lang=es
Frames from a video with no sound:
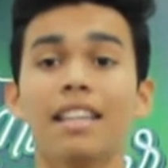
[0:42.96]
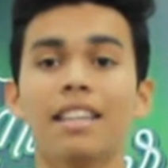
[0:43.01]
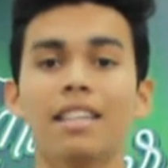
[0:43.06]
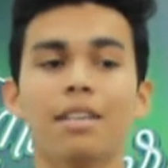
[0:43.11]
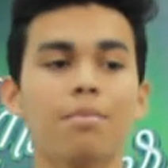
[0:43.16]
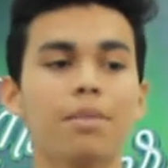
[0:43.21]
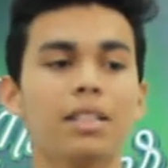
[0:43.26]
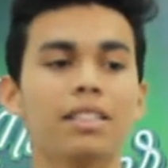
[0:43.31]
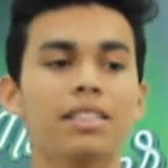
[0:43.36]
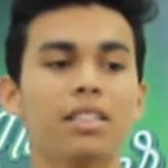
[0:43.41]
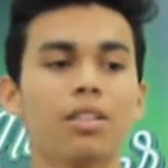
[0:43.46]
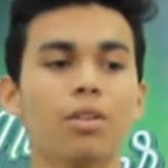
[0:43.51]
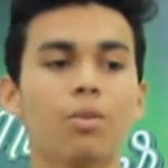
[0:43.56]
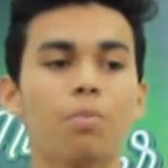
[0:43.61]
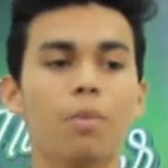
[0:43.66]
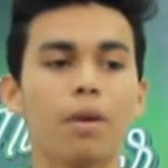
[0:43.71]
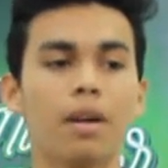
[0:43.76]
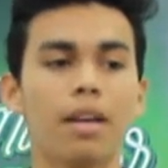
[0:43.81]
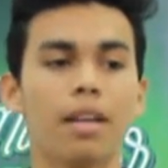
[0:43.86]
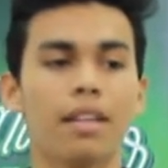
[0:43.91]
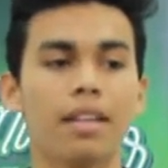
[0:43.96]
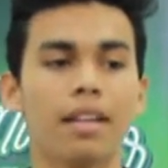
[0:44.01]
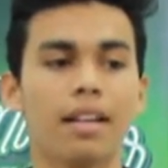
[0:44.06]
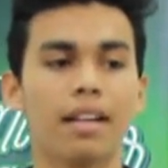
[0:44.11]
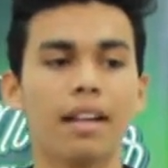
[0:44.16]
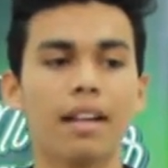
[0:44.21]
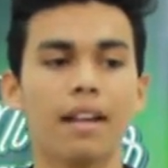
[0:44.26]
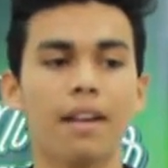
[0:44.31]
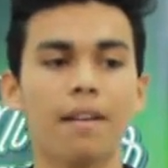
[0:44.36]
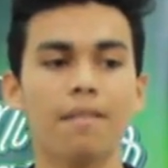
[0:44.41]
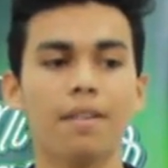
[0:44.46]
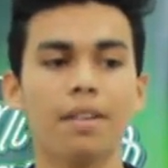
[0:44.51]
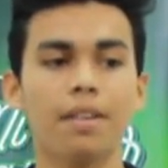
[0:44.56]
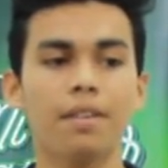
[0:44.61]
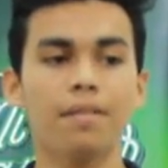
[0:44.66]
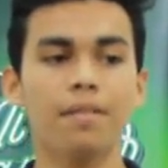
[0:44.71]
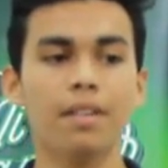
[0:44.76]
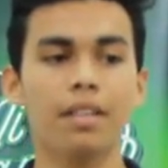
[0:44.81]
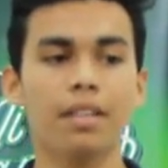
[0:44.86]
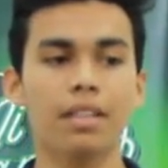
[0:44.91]
dime si lo puede
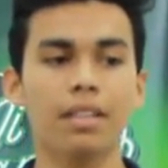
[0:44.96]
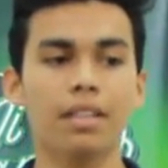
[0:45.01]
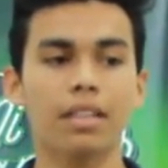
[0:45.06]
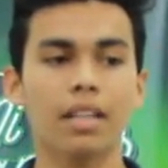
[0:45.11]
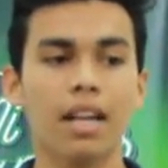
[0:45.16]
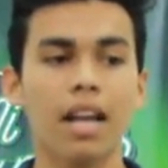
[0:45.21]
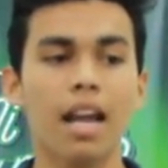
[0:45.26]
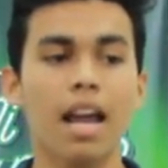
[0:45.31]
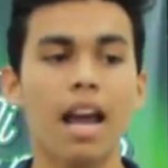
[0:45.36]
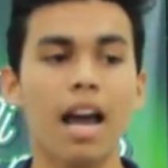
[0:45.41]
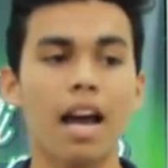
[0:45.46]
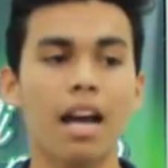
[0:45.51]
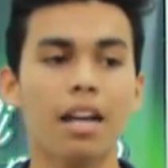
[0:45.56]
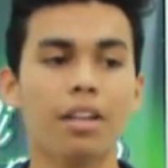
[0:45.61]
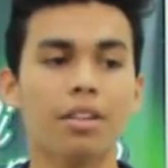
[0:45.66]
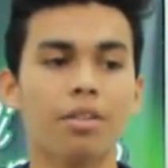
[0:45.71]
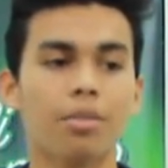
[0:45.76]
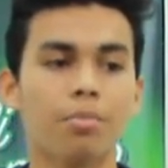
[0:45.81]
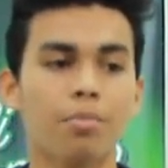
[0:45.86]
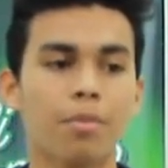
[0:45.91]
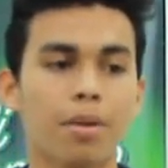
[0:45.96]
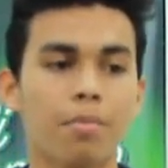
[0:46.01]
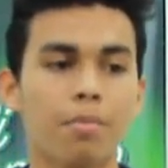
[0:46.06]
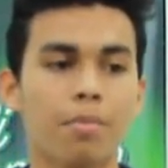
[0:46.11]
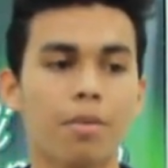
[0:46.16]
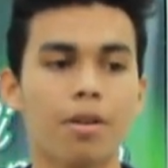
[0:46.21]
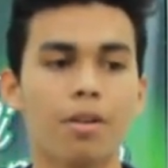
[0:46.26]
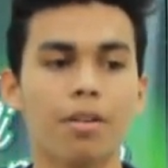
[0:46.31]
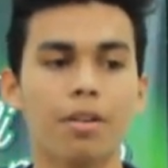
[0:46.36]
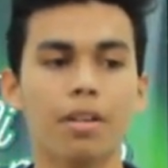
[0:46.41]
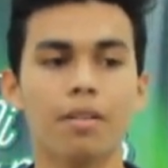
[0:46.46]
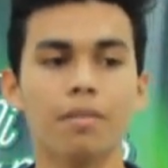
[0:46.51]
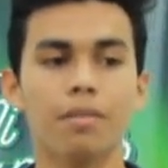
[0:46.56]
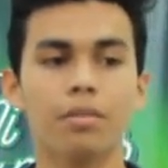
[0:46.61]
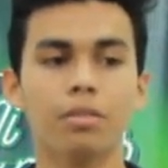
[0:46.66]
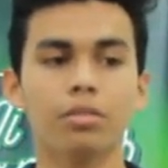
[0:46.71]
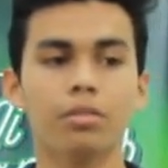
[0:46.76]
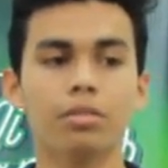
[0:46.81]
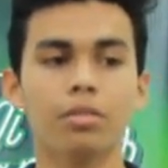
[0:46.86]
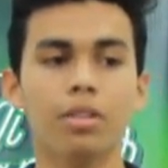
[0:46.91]
revivir. Hay un hombre
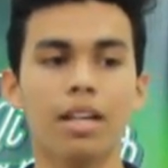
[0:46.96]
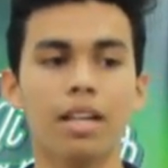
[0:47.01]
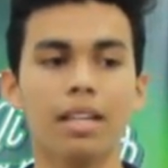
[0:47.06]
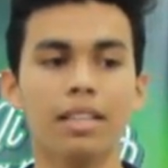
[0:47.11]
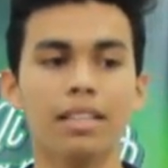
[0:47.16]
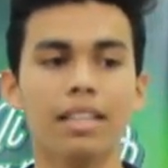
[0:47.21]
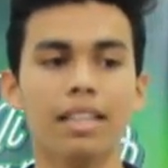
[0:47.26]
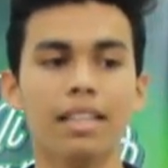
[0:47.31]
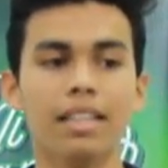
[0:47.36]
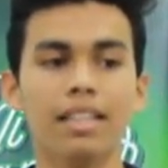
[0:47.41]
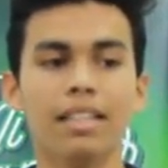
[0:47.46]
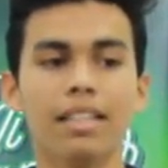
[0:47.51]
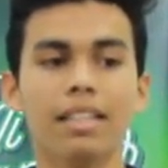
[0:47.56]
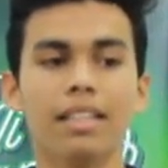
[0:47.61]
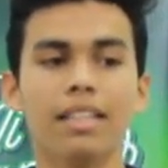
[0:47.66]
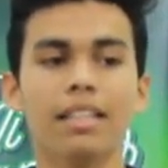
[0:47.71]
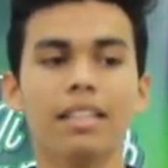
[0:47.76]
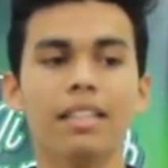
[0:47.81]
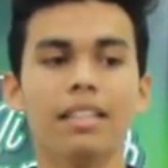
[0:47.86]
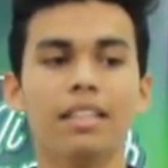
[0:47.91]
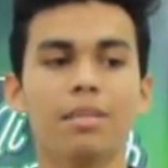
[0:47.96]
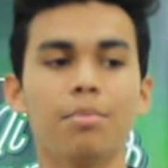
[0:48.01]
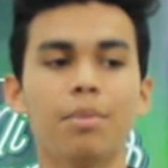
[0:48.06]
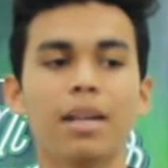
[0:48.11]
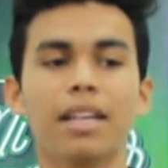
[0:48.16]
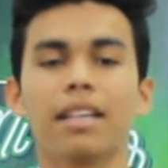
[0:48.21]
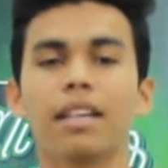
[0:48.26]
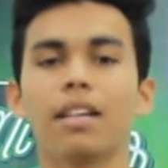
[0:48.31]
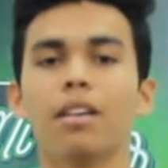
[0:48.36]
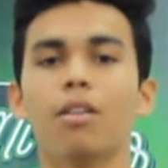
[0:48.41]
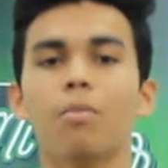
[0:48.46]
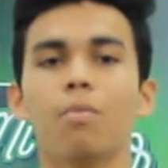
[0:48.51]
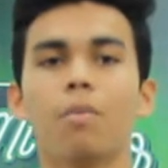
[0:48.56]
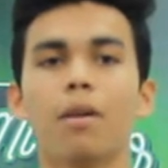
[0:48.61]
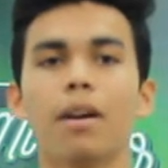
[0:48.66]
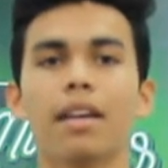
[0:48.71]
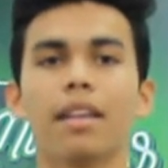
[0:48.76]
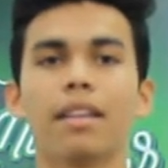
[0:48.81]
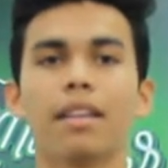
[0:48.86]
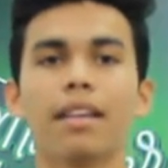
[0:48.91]
moribundo aquí, dime quién lo
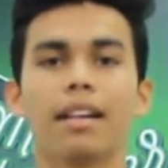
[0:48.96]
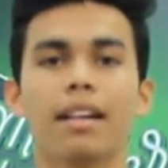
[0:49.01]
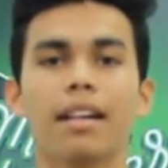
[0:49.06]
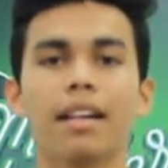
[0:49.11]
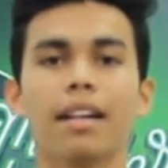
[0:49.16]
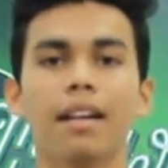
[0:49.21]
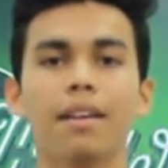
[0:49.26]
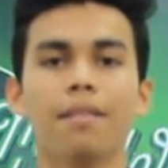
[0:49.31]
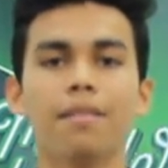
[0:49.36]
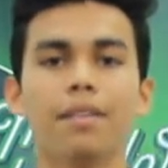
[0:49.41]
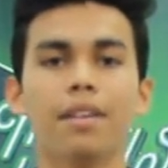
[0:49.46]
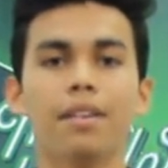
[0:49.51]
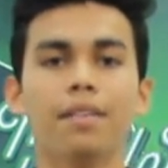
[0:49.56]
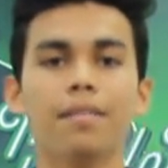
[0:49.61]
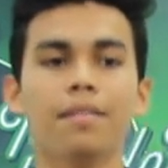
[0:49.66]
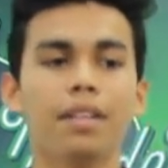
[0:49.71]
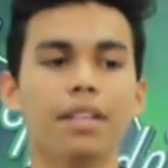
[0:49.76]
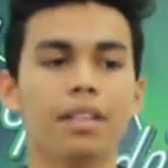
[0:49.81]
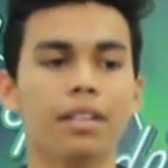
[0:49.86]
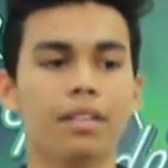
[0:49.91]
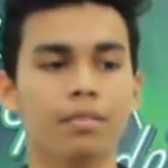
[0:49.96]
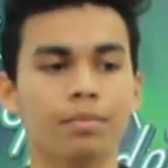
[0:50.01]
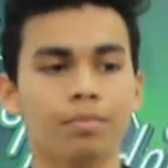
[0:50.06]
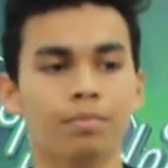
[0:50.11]
puede revivir.